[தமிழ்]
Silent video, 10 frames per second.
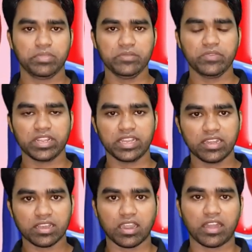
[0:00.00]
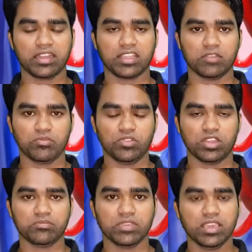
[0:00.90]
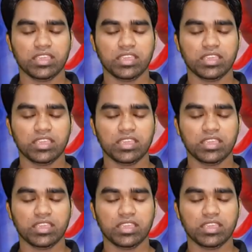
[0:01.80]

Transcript: பின்வருகின்ற காரணிகள் மூலம்